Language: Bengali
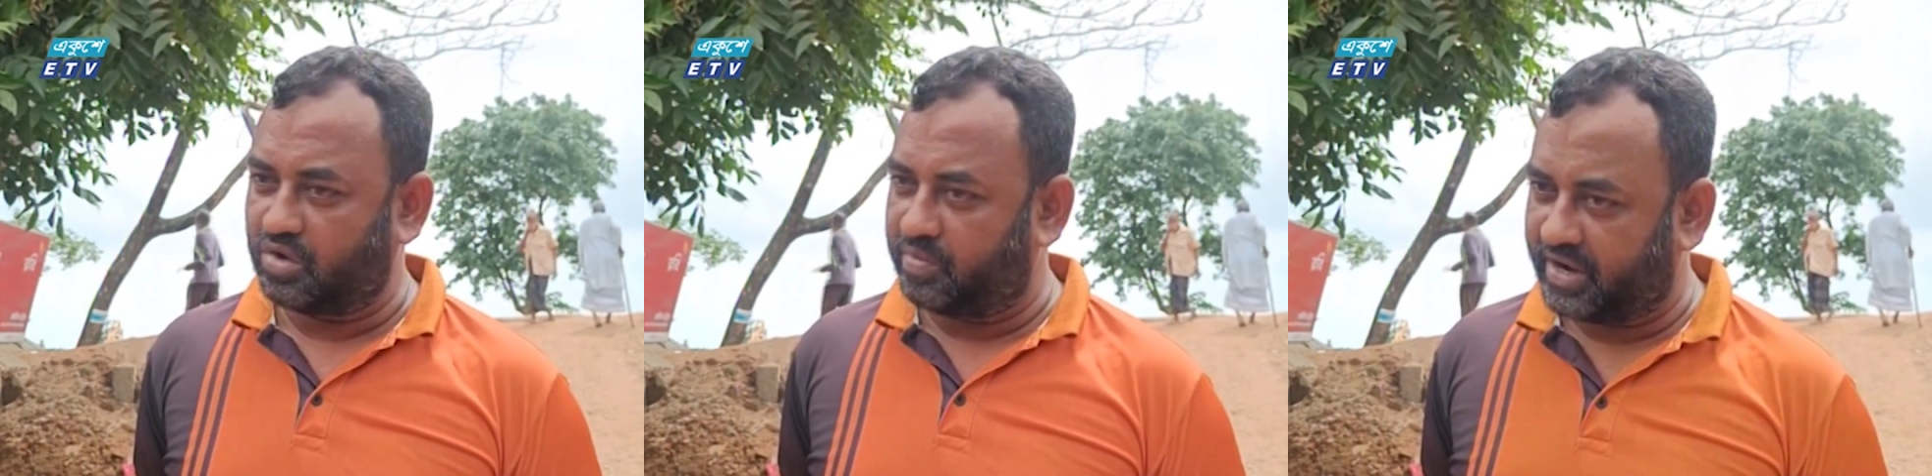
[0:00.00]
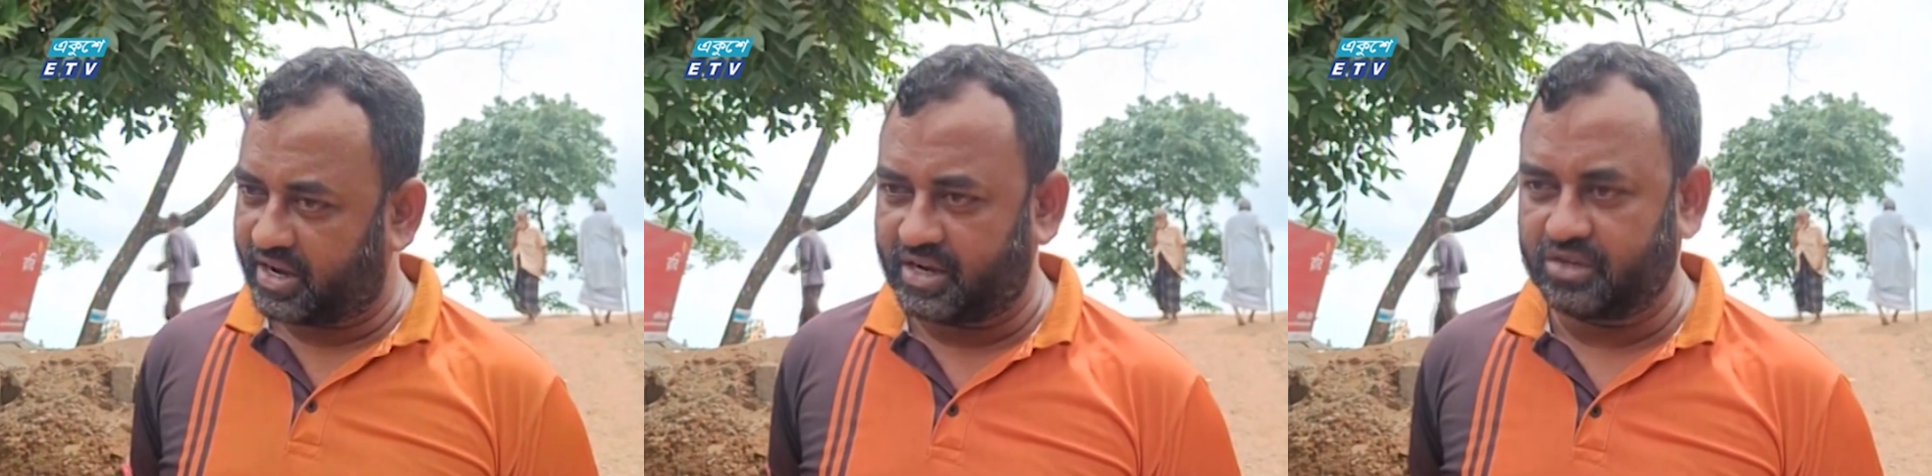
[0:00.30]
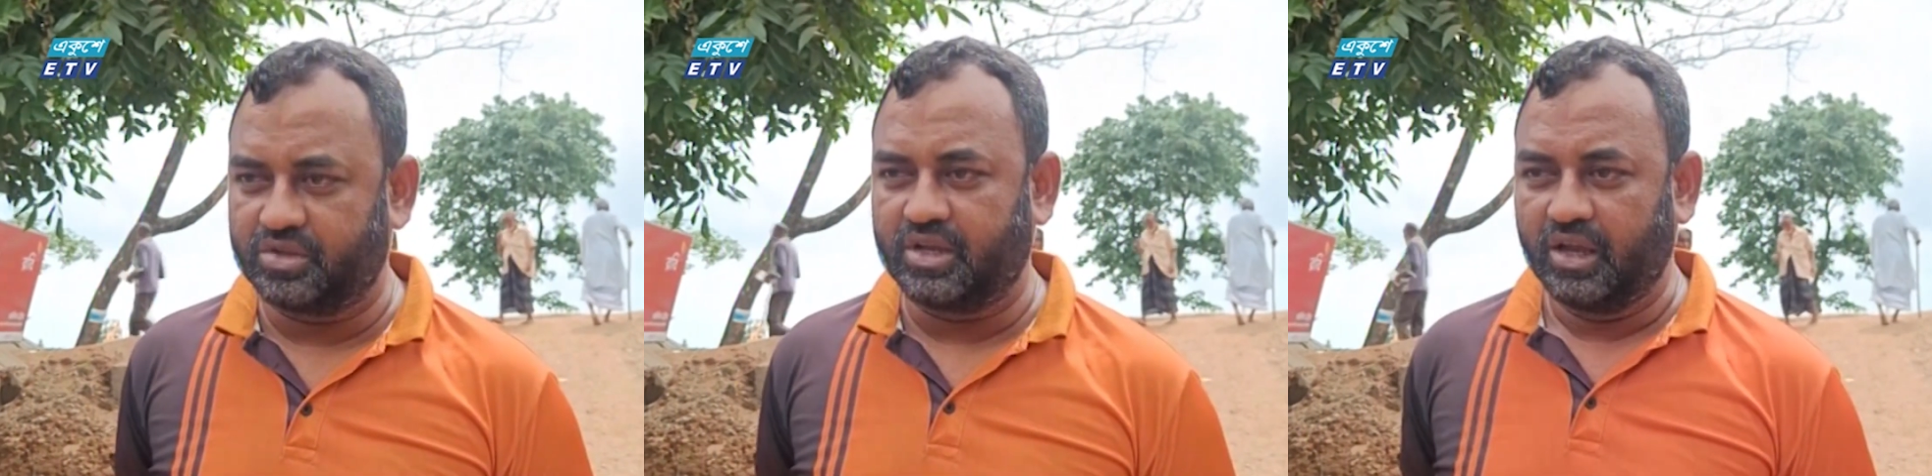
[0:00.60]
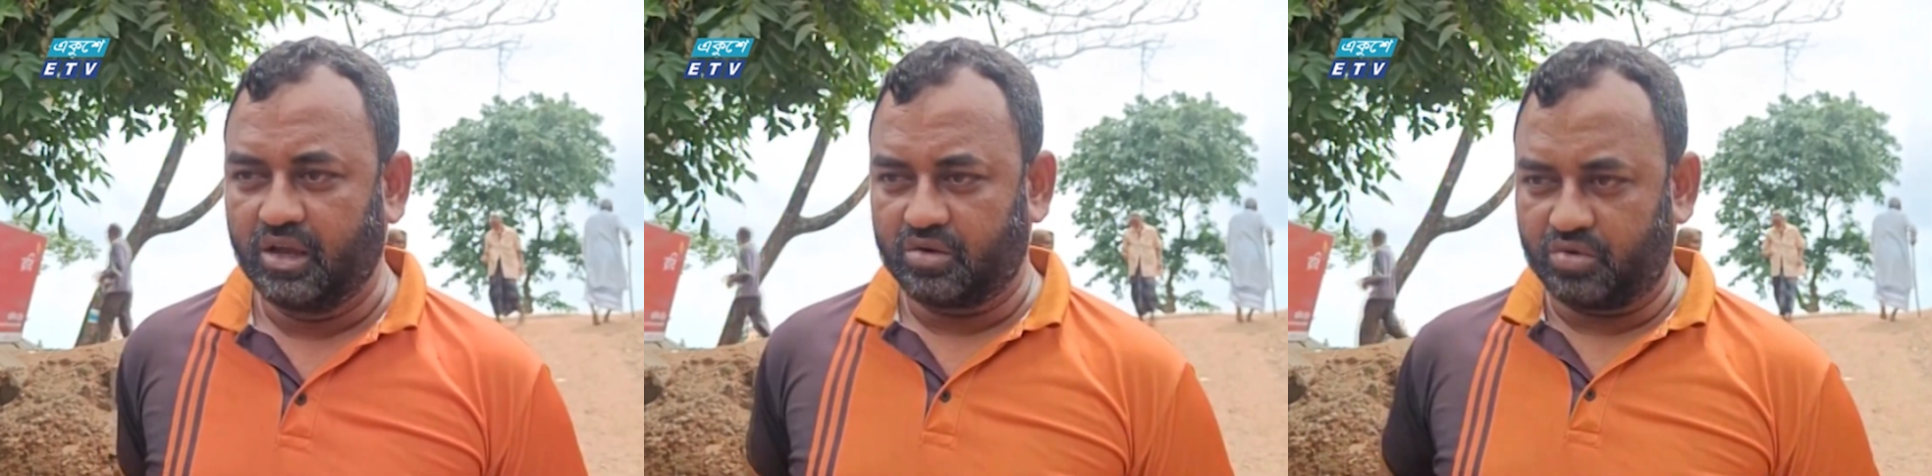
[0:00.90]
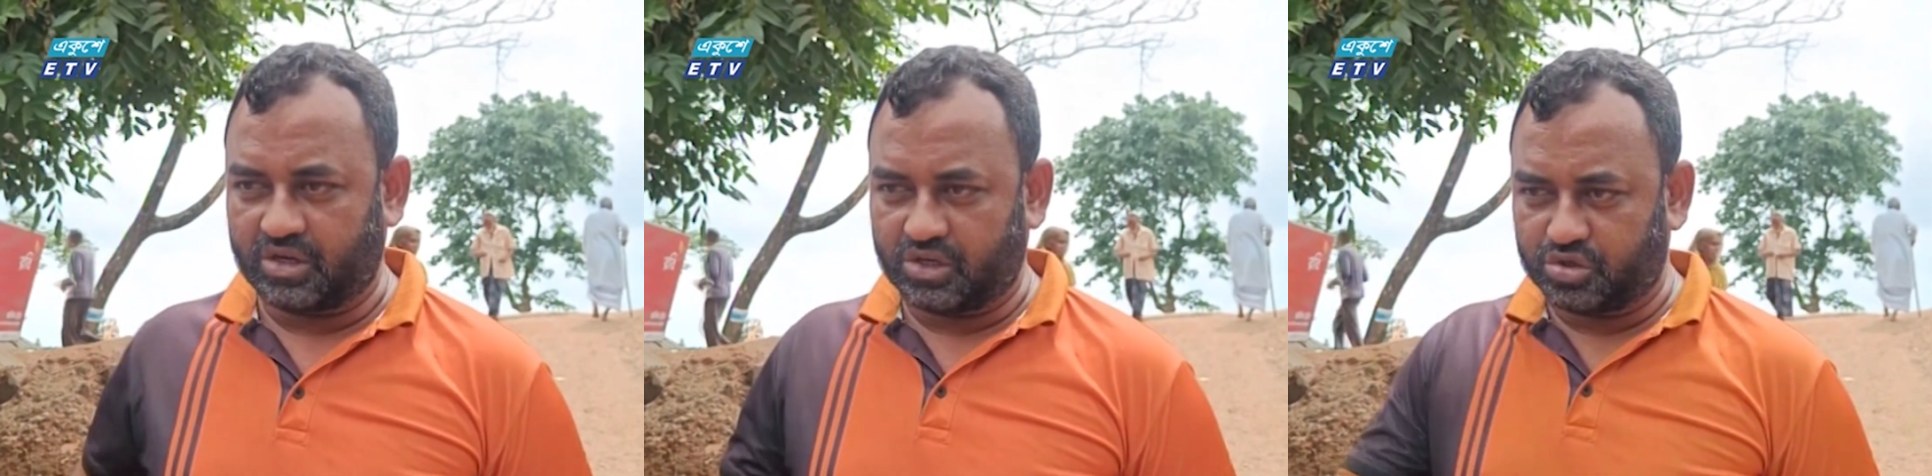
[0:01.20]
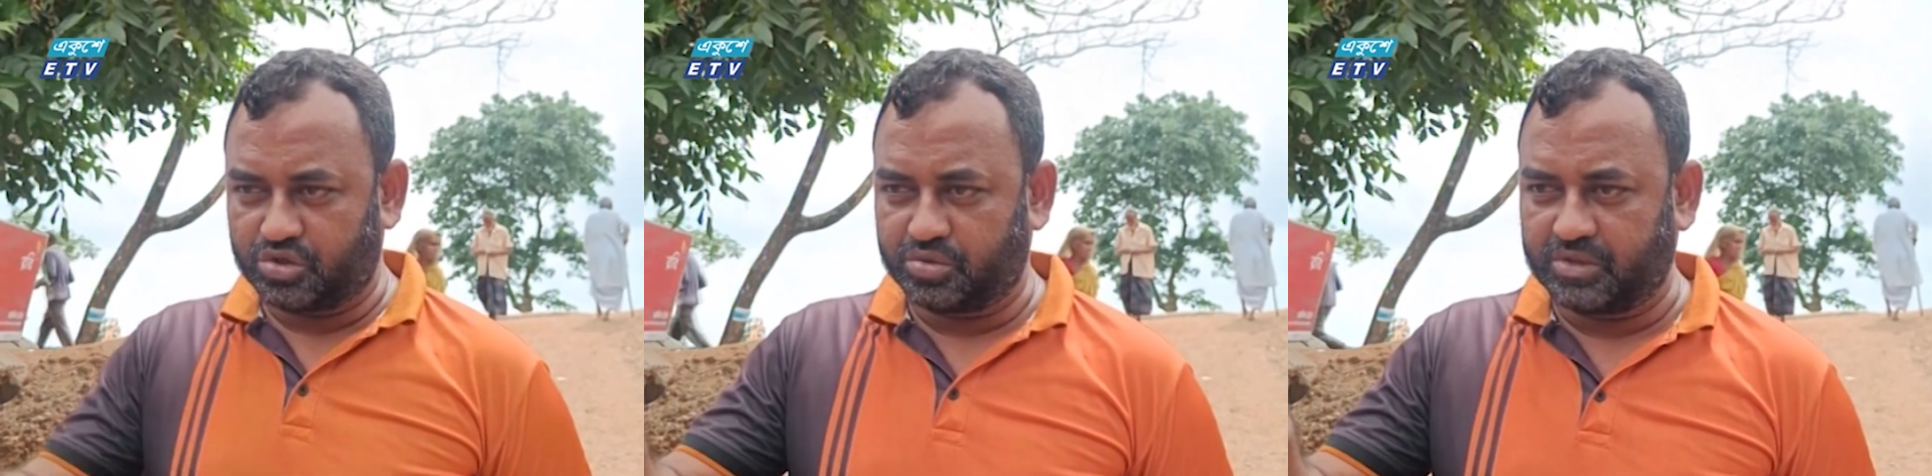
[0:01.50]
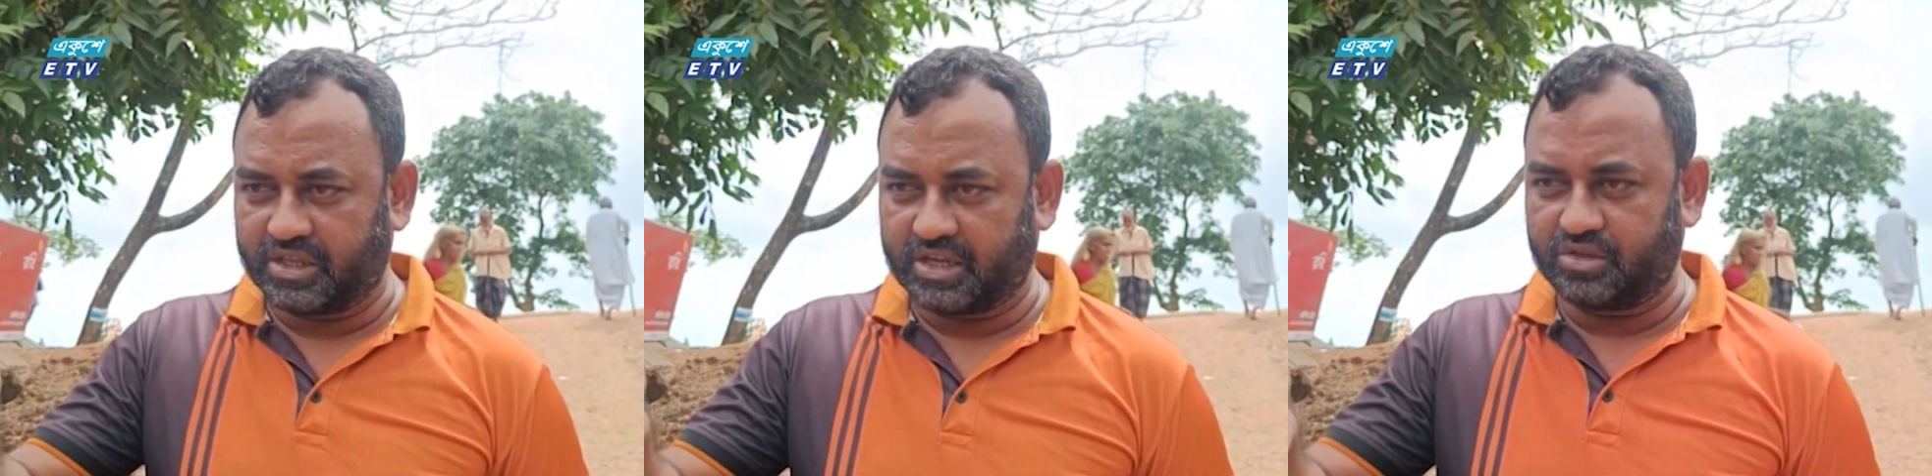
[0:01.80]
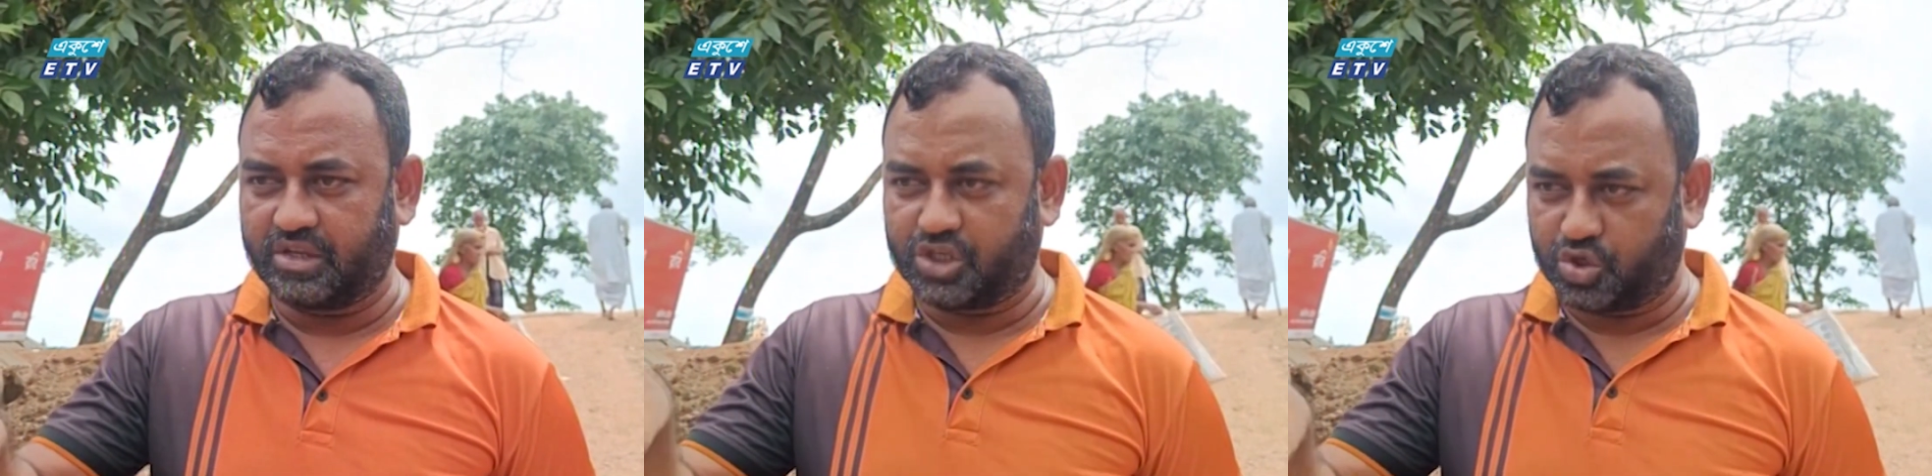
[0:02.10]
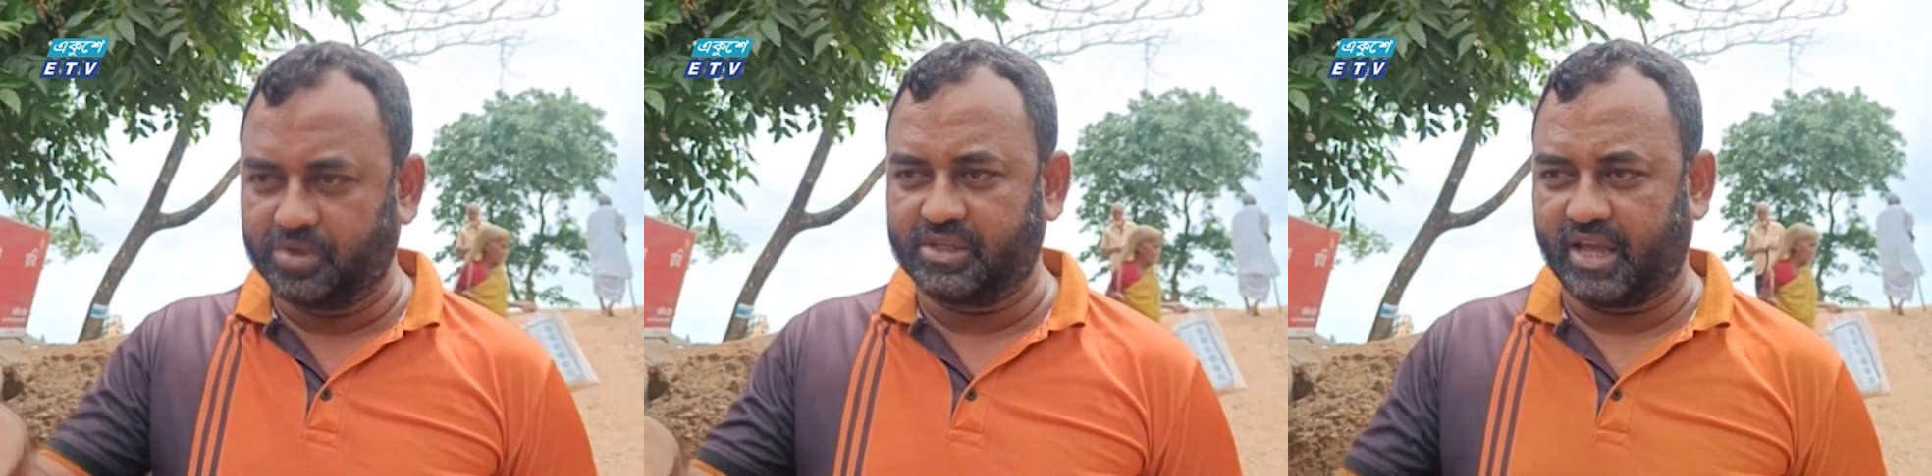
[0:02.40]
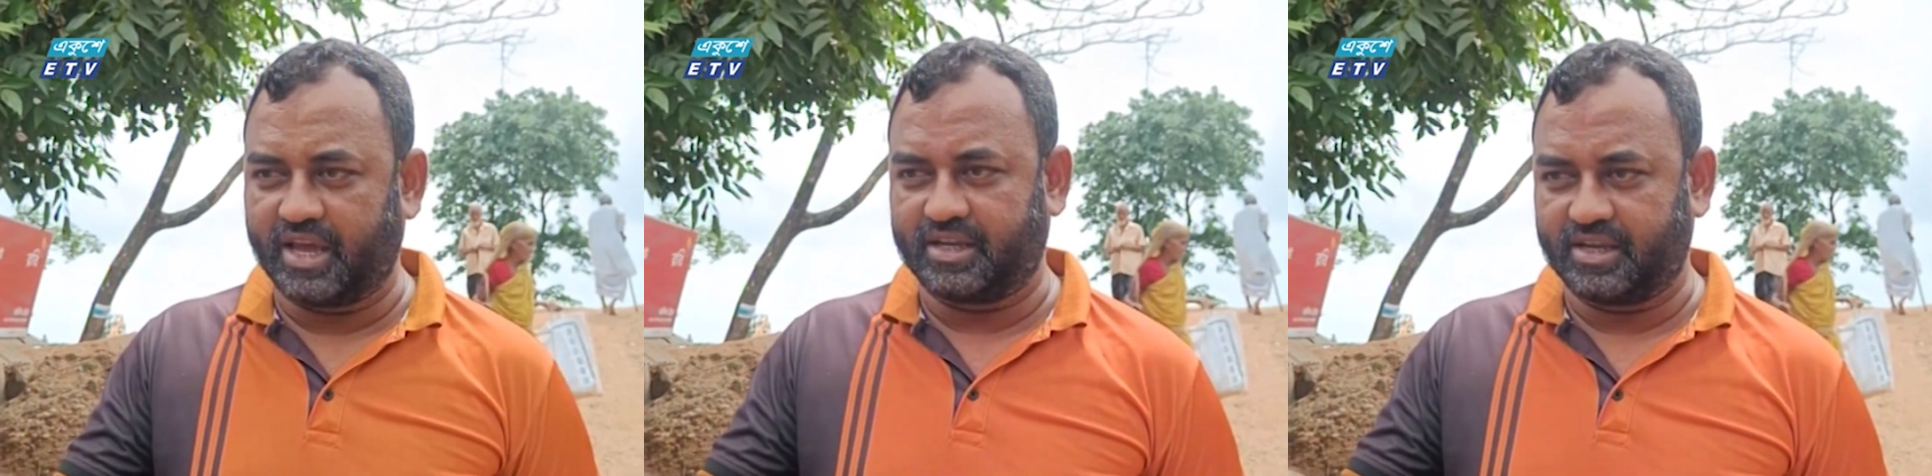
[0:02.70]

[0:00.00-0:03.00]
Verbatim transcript: গভর্নমেন্ট এখানে যদি কোনো একটা সুযোগ সুবিধা দিয়ে যদি দেয় আর